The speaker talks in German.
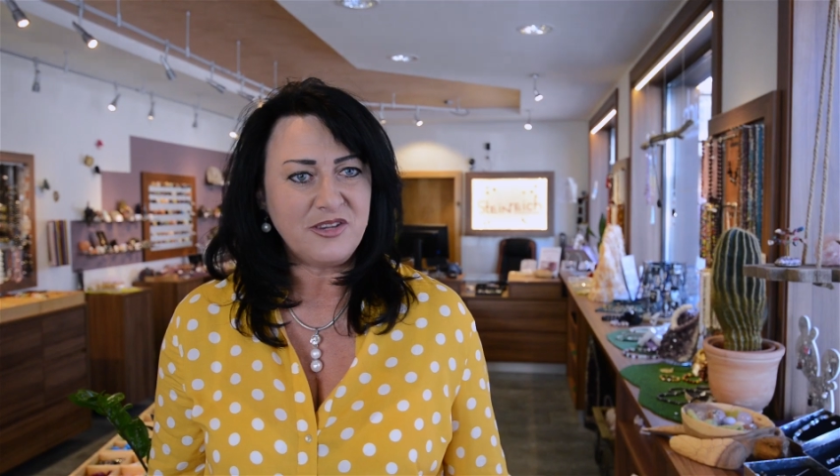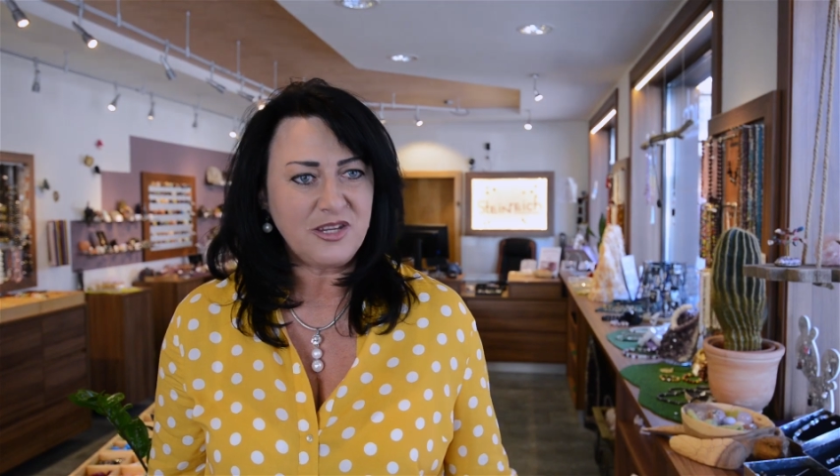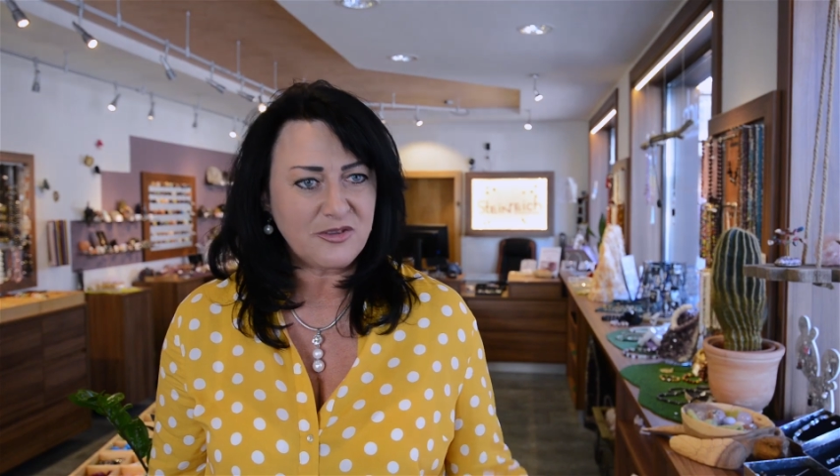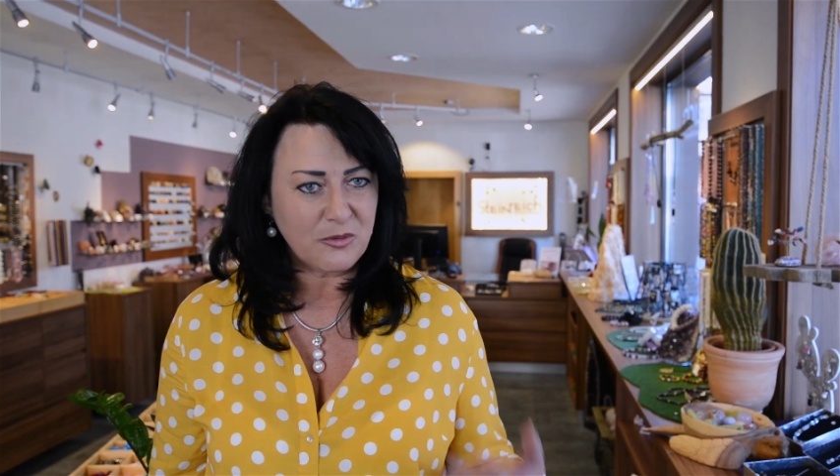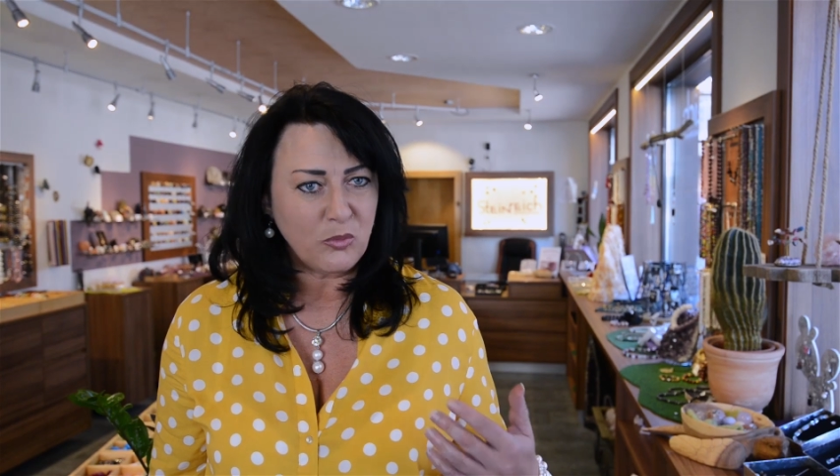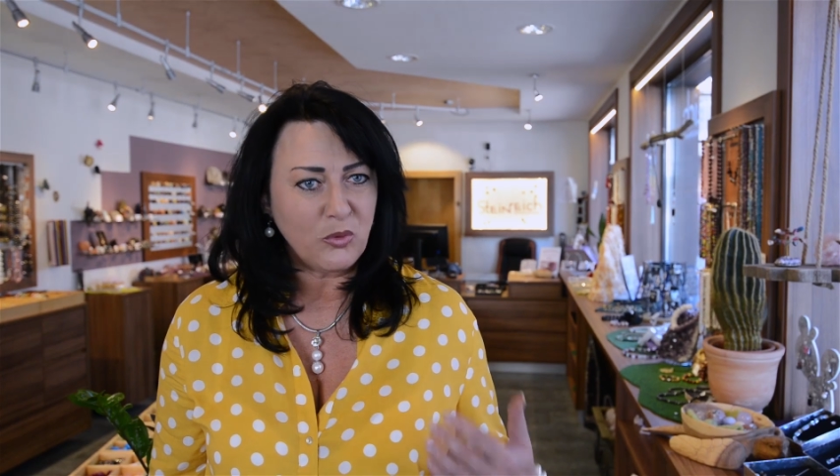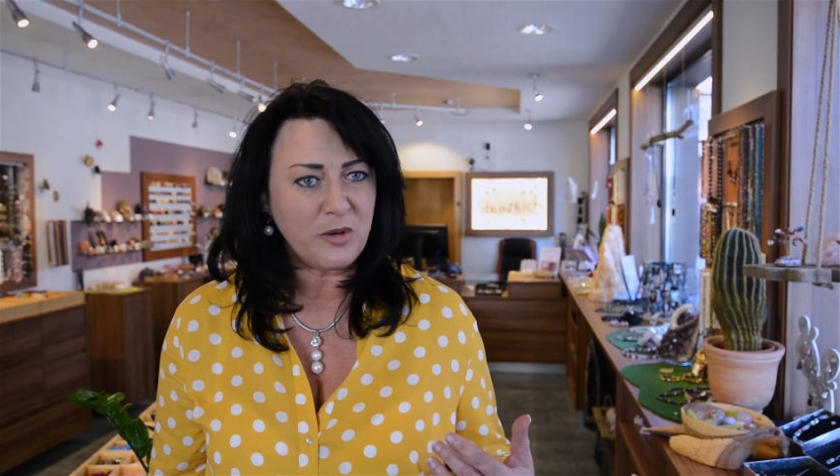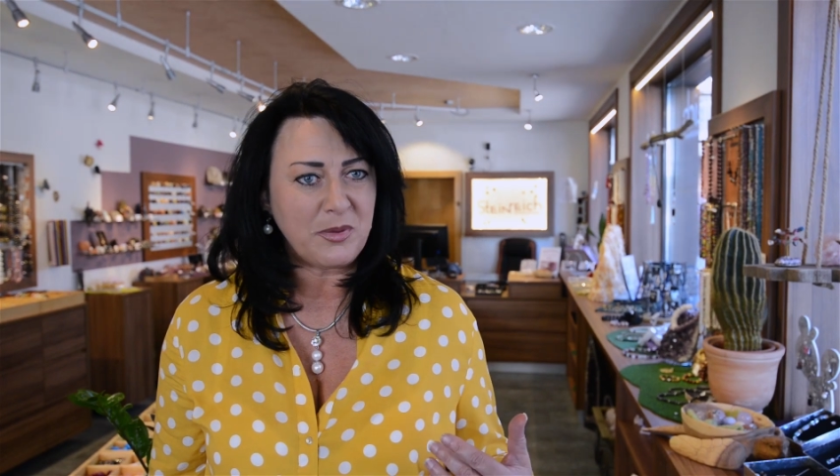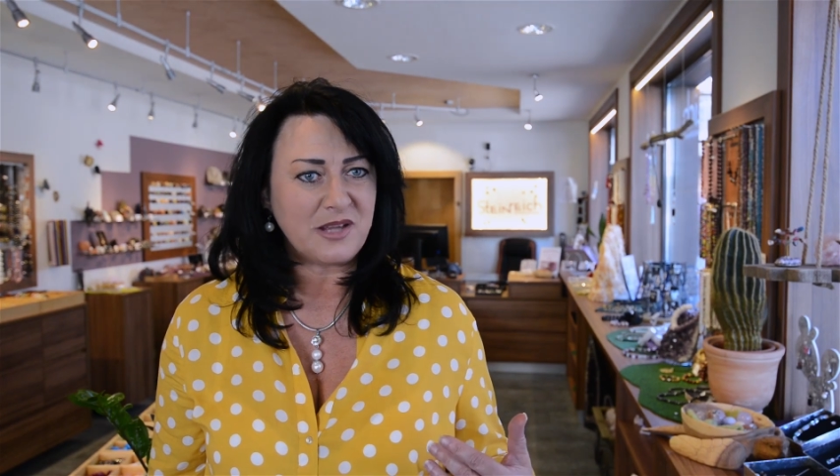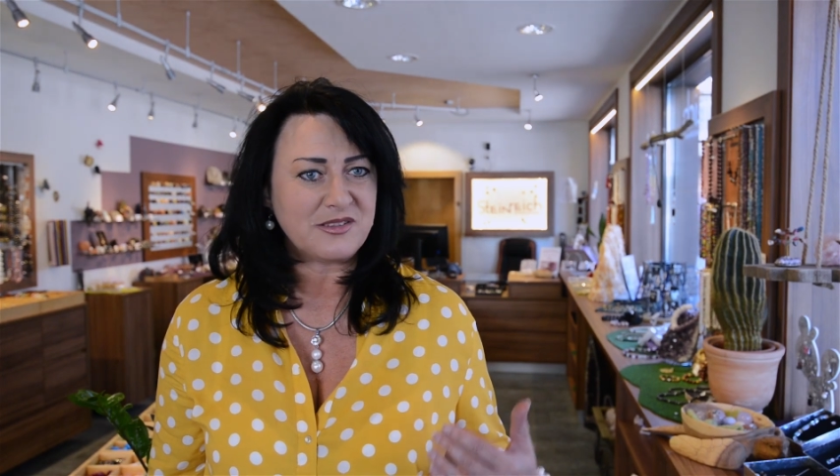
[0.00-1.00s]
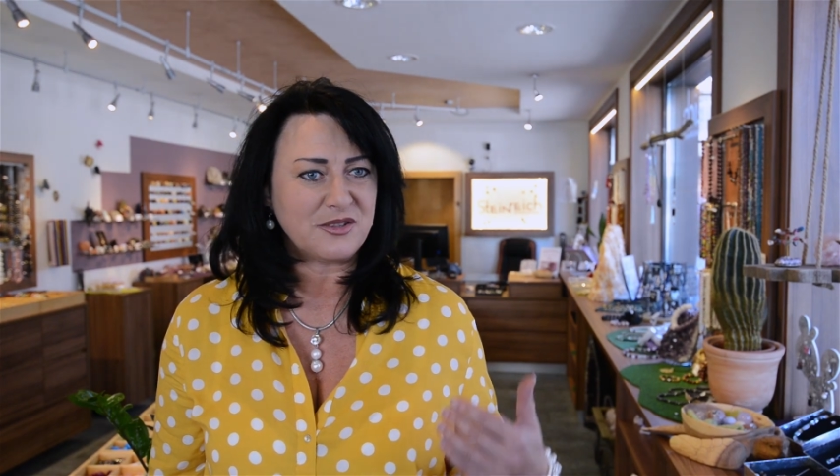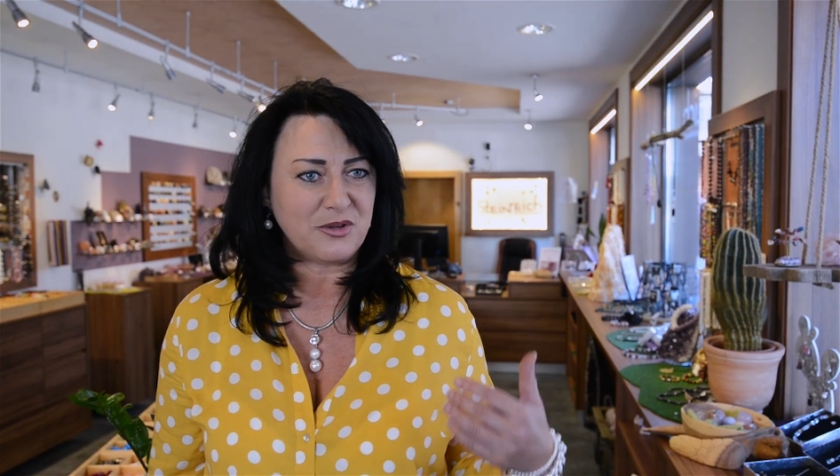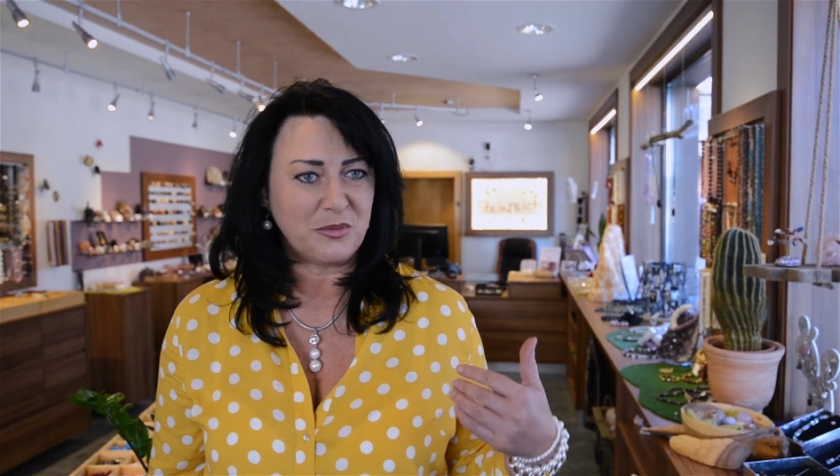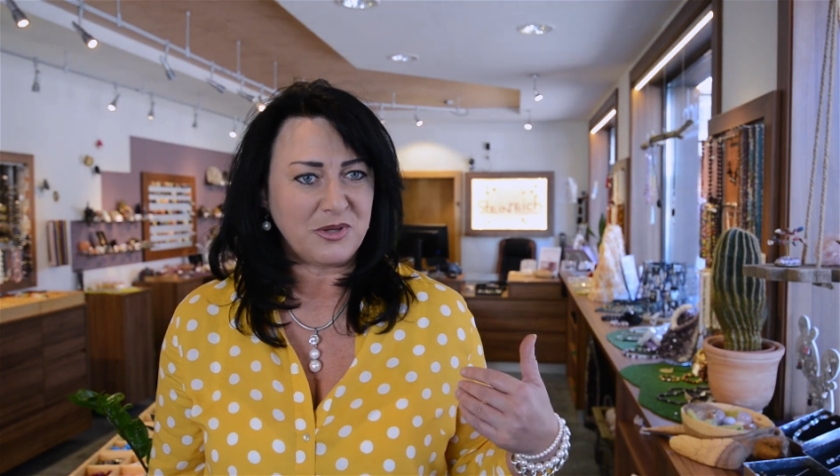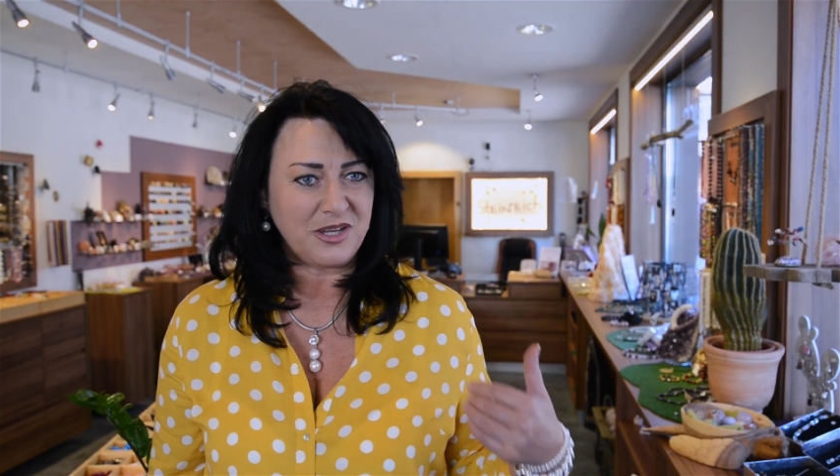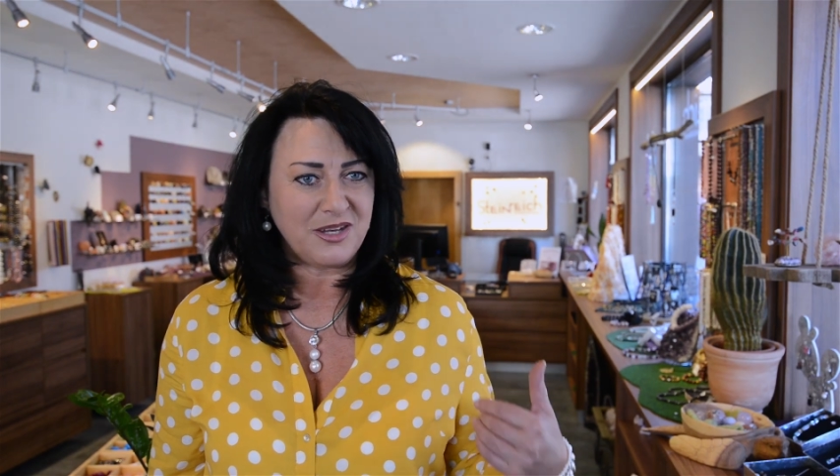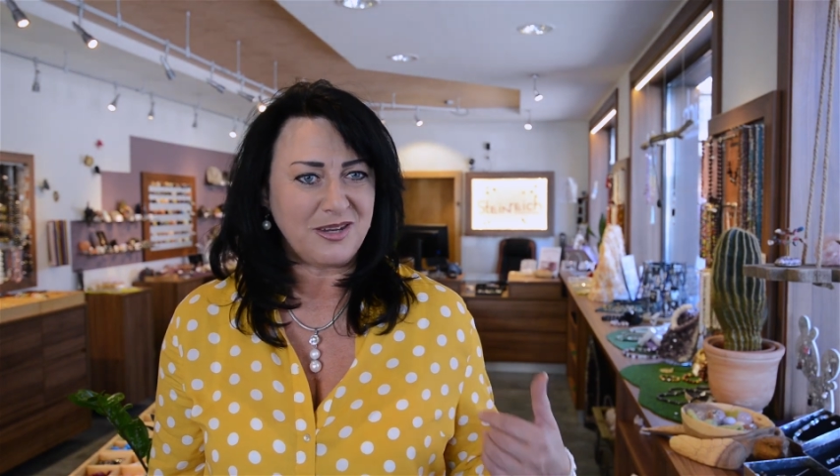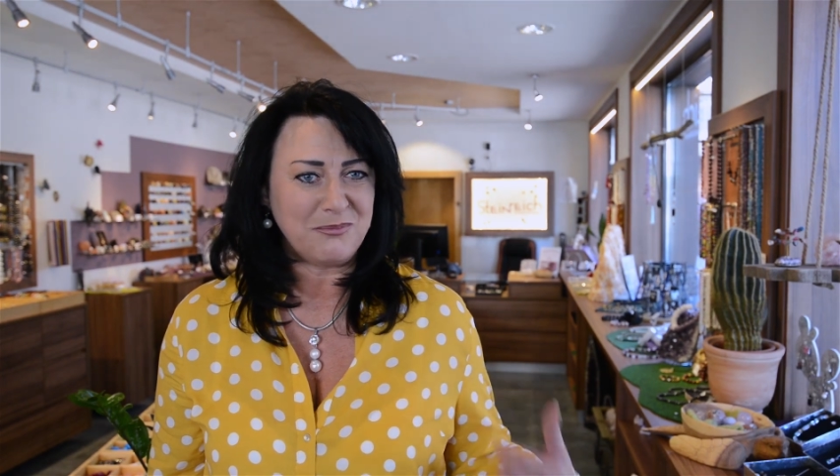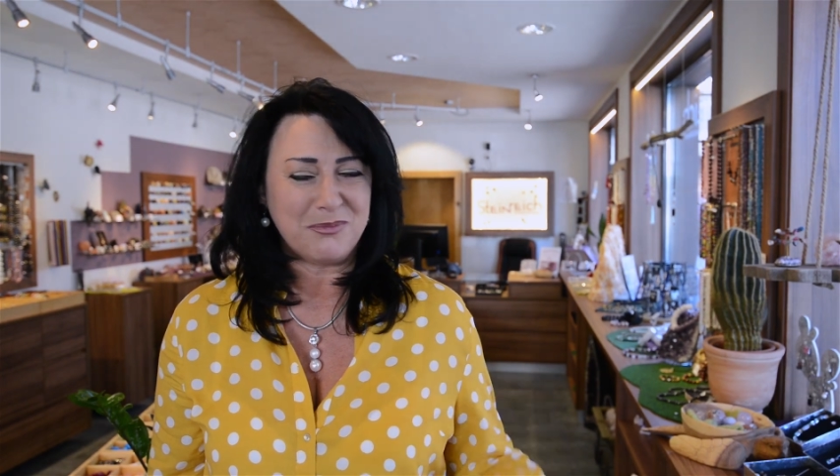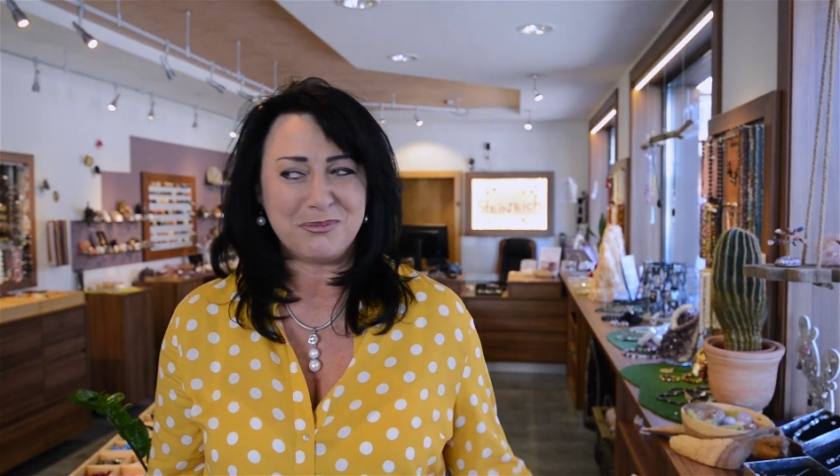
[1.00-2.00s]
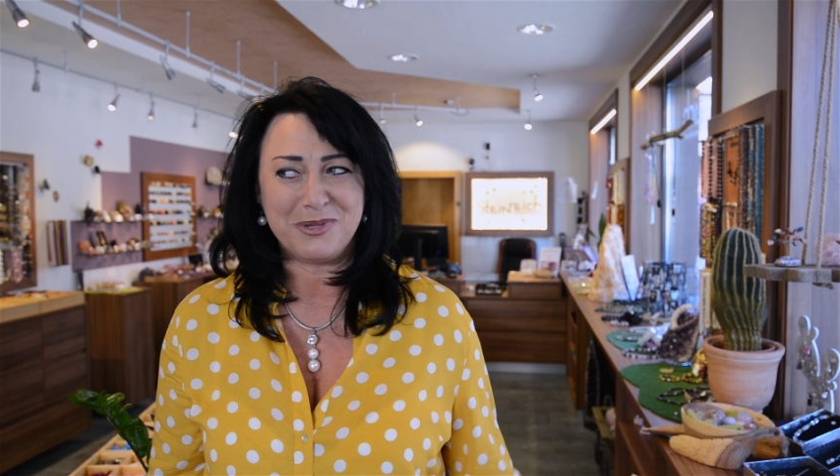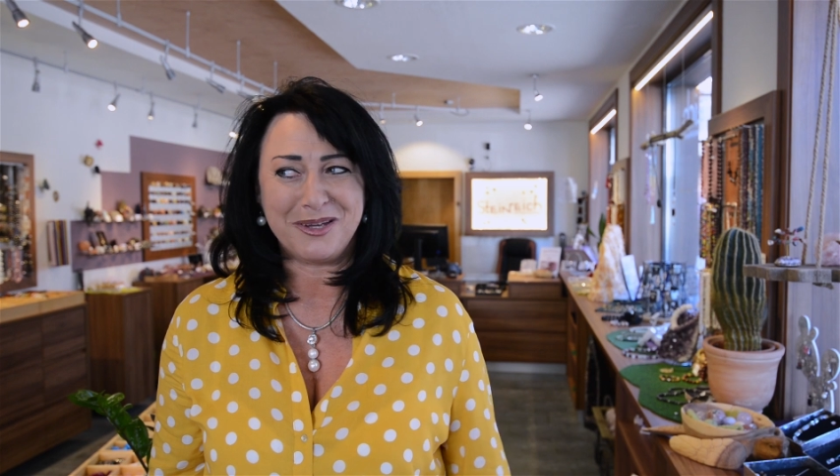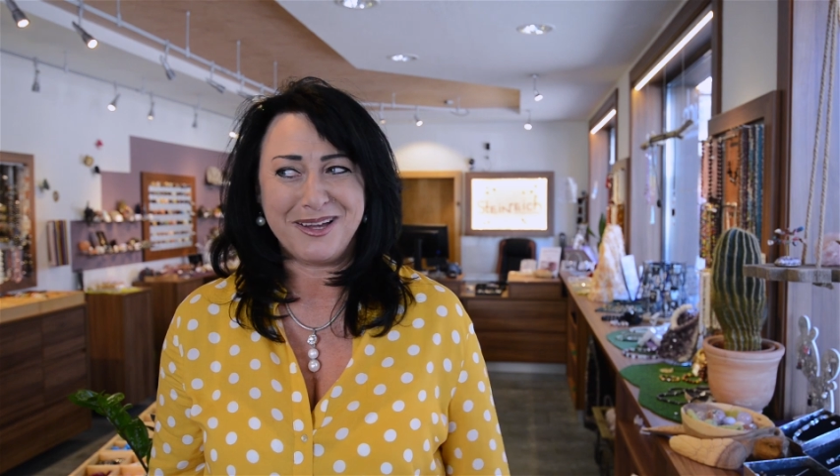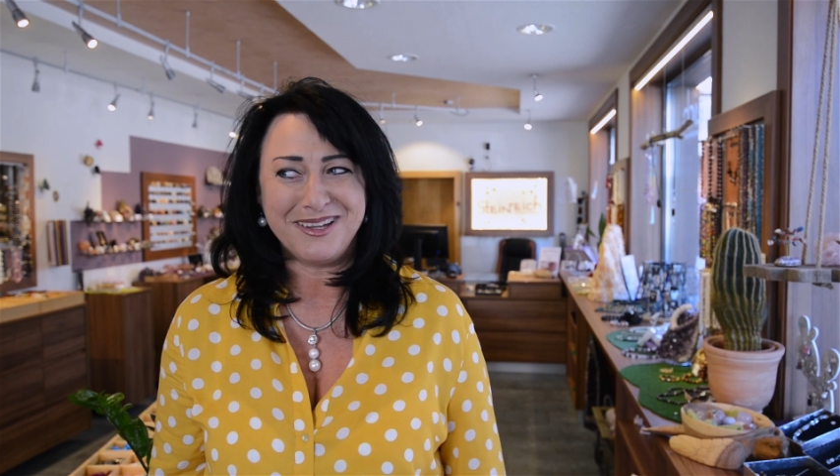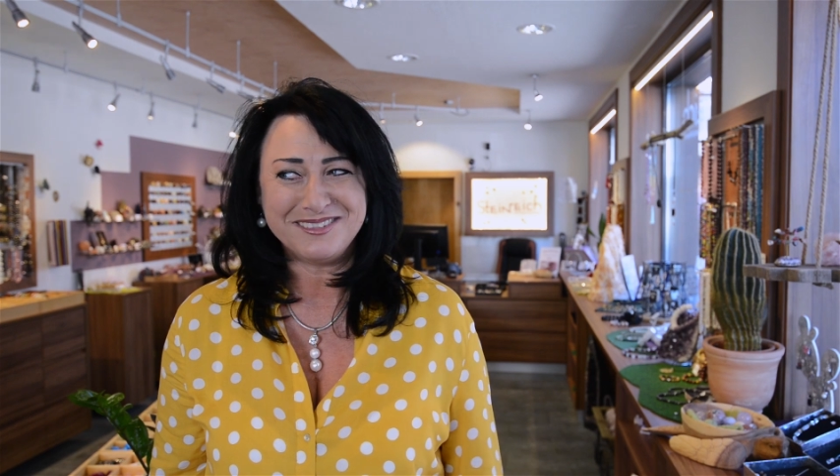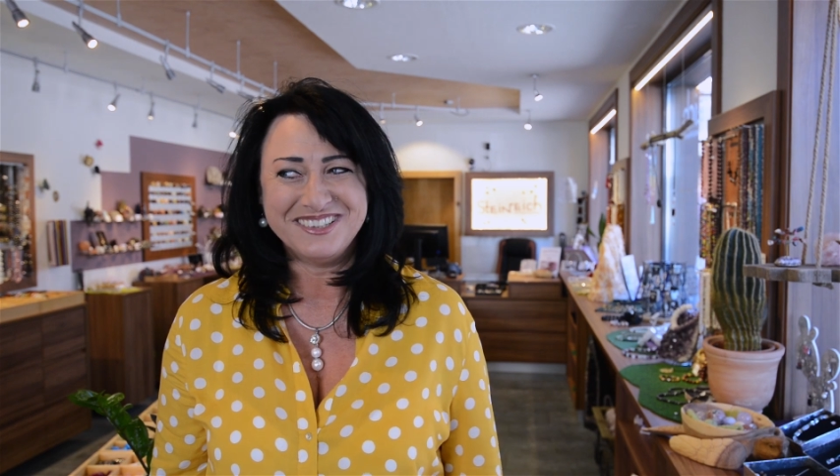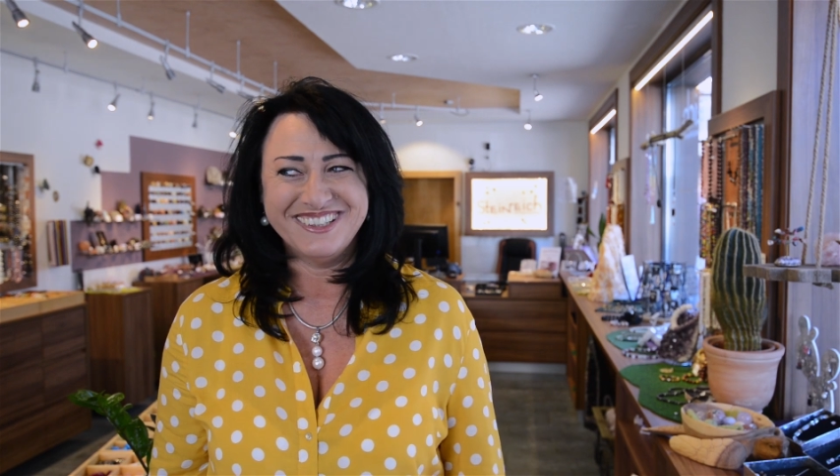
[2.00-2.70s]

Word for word: nicht zur Mode passt, dann habe ich den im BH,